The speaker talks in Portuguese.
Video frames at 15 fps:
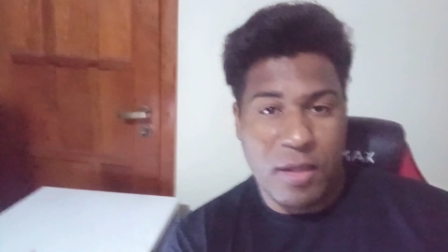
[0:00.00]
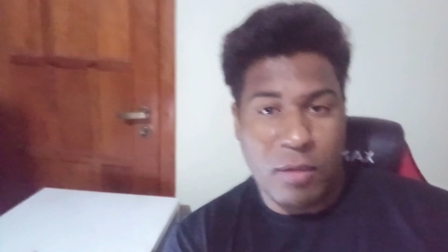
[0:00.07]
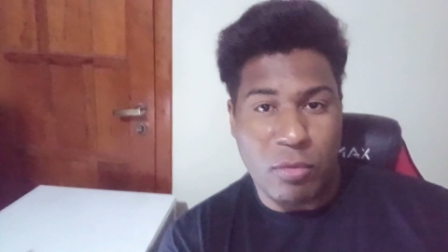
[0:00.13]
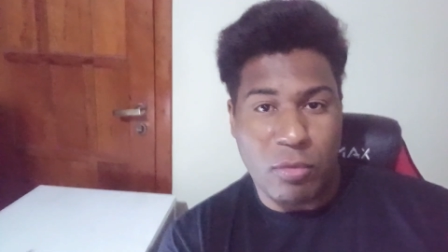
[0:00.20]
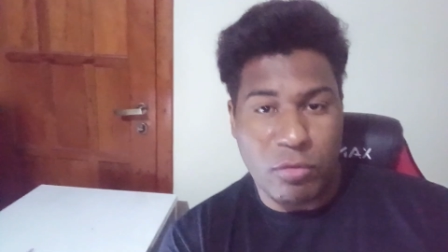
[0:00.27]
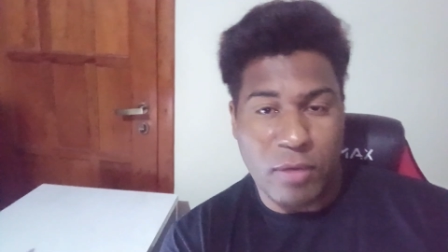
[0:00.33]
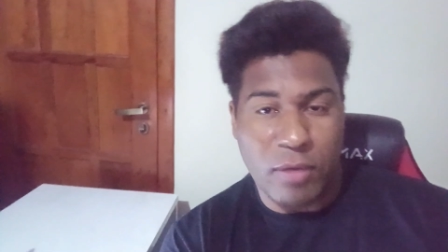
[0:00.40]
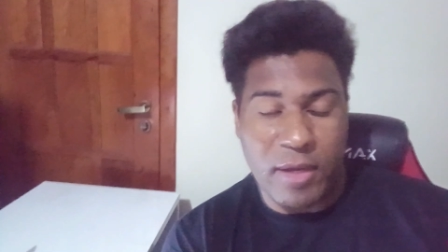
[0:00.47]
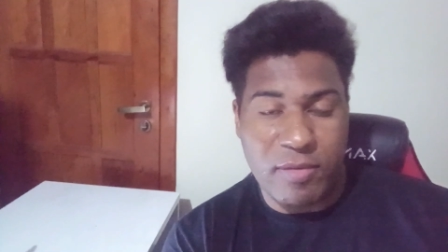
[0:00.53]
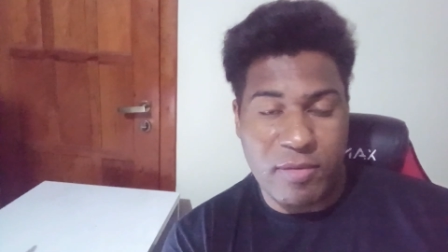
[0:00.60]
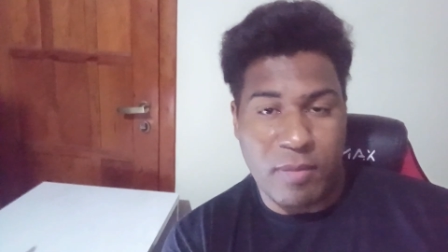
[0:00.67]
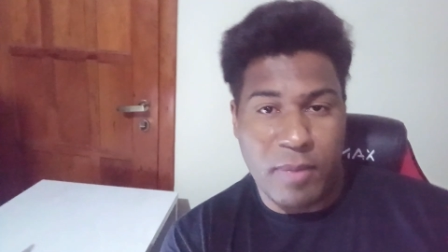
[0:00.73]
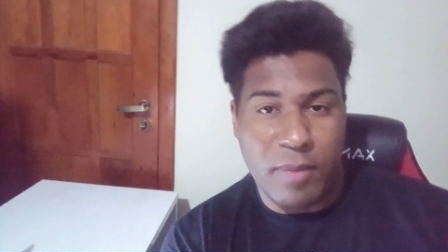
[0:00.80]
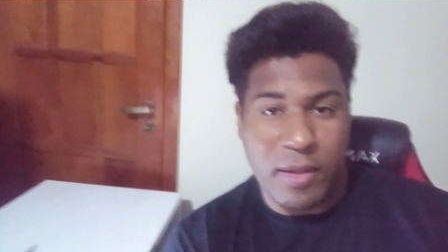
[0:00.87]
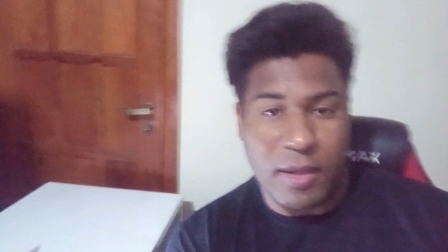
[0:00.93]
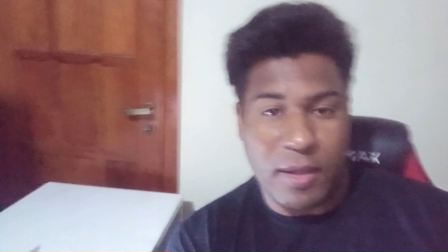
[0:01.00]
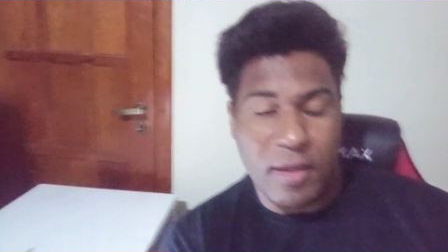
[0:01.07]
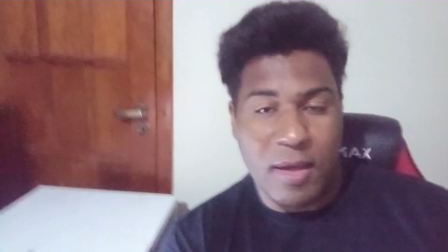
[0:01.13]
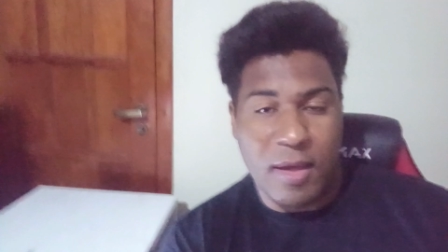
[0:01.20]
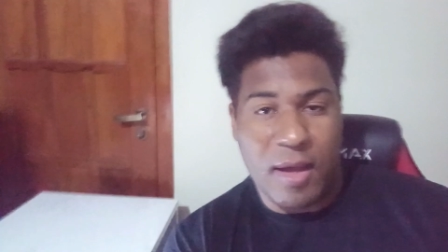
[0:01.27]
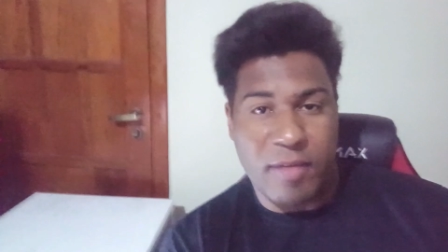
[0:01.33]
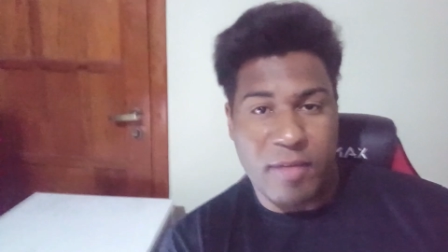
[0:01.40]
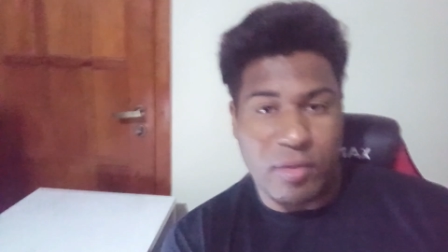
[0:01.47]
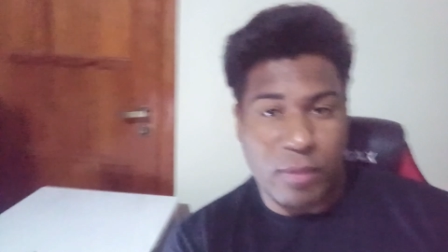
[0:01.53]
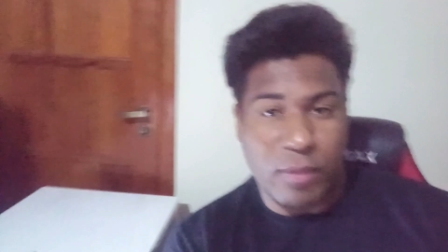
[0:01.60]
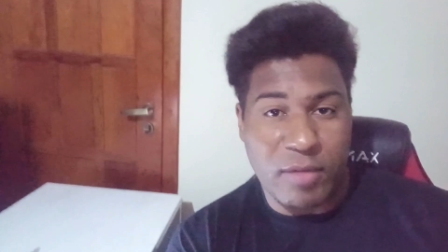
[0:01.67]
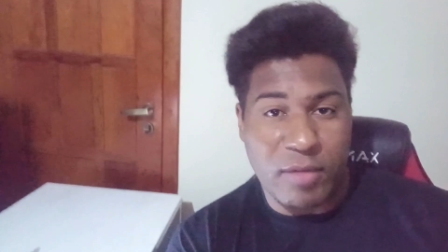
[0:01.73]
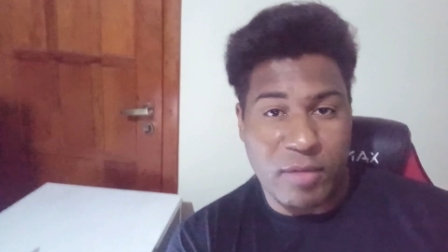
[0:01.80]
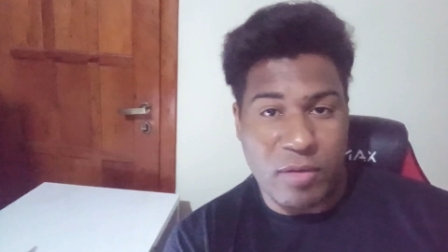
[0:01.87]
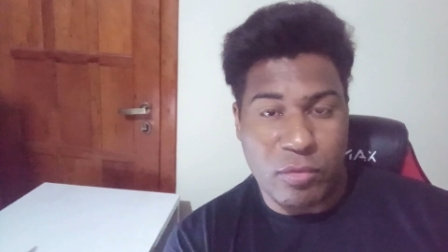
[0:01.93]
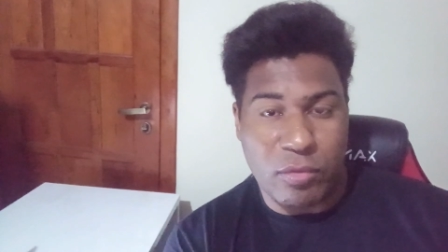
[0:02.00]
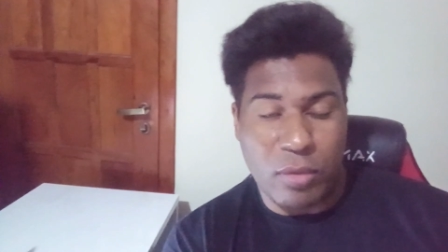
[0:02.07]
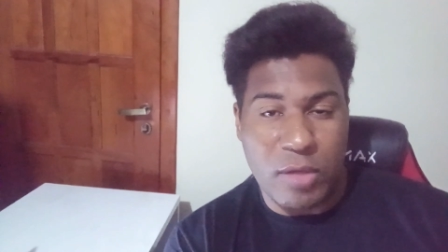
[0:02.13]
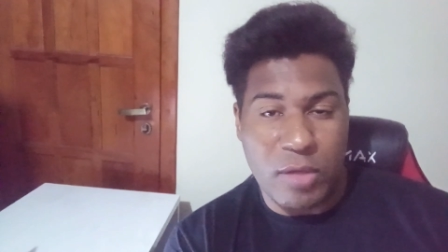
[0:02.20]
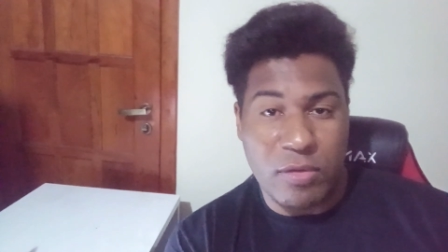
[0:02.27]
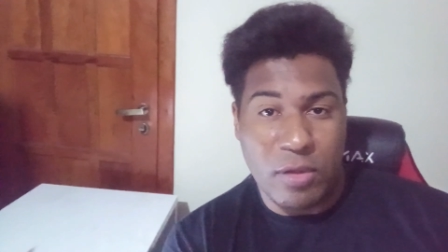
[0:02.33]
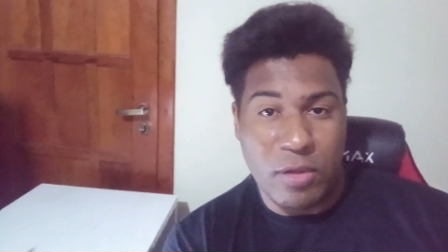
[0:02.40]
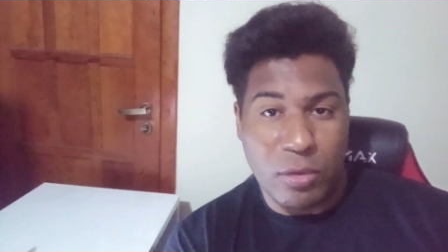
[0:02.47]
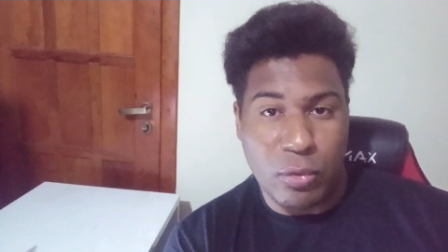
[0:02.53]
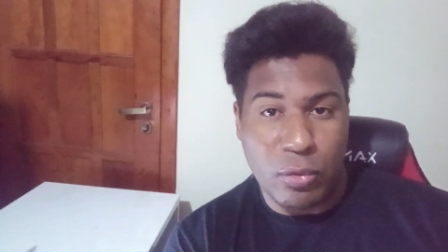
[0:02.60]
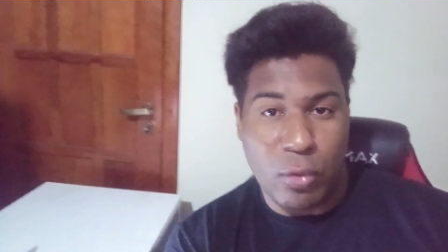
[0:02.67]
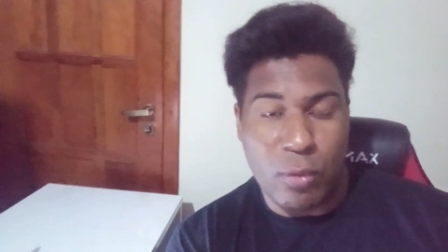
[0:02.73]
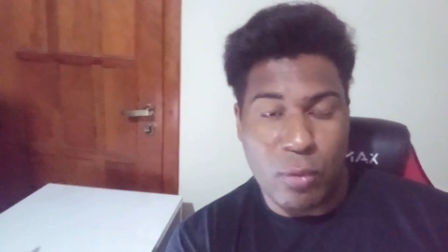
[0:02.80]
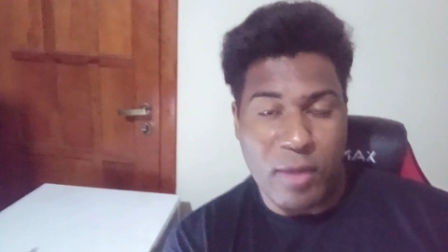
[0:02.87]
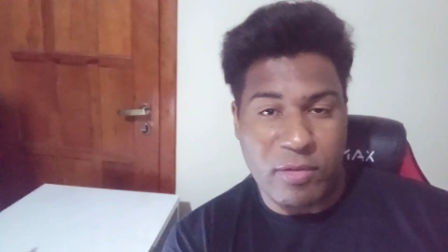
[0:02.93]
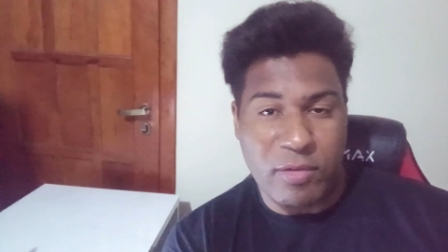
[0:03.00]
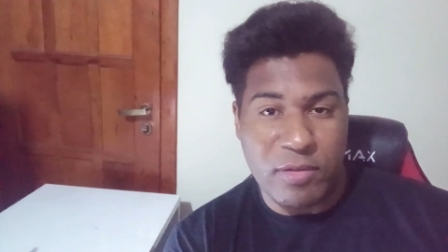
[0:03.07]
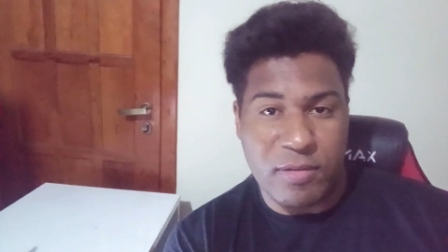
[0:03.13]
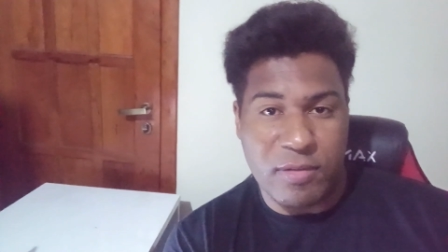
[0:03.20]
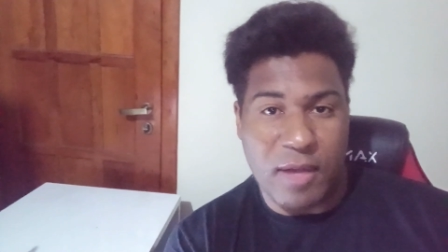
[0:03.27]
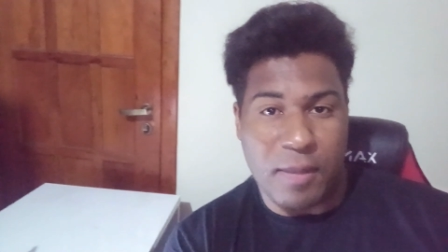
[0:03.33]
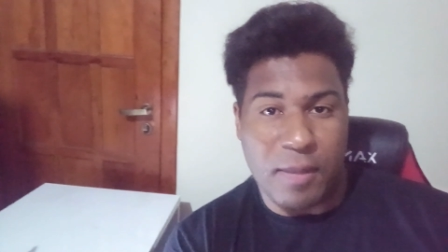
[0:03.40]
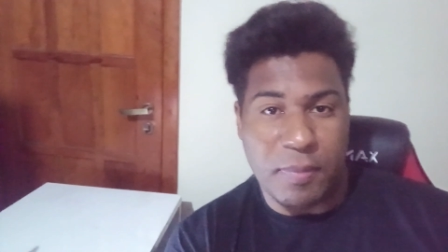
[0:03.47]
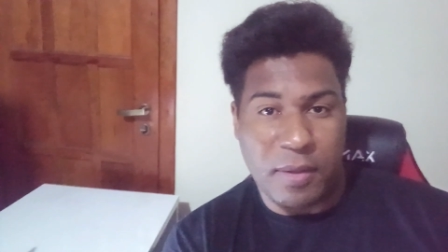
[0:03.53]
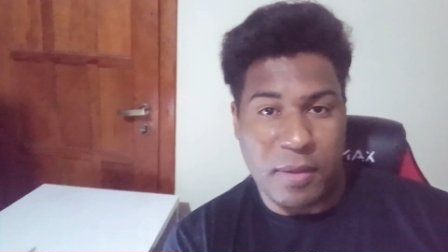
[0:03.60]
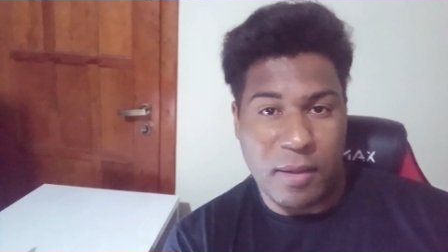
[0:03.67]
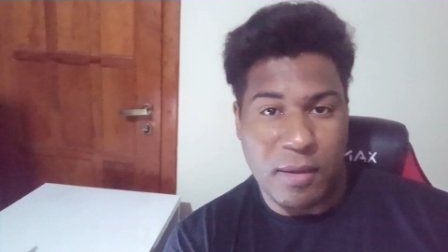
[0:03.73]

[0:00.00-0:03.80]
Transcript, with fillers: e continuar recebendo aí as atualizações do WhatsApp.